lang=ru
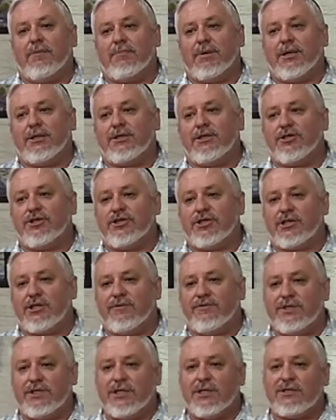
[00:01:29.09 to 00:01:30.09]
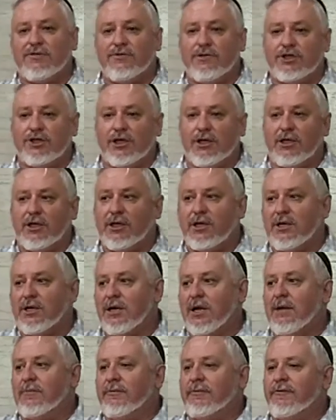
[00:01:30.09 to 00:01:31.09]
практически все священники
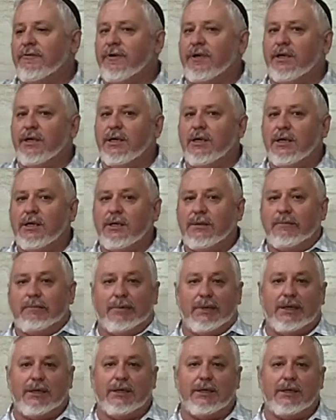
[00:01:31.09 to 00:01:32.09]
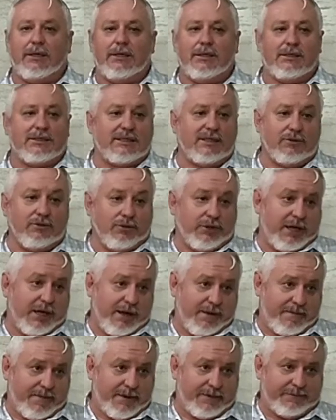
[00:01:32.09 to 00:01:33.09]
храмовые были э,
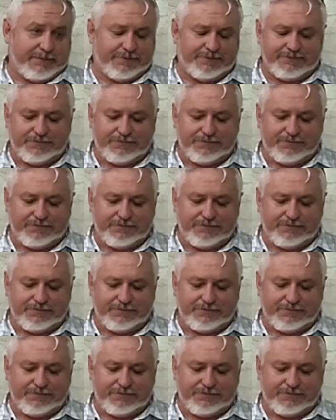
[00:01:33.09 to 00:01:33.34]
садукеями.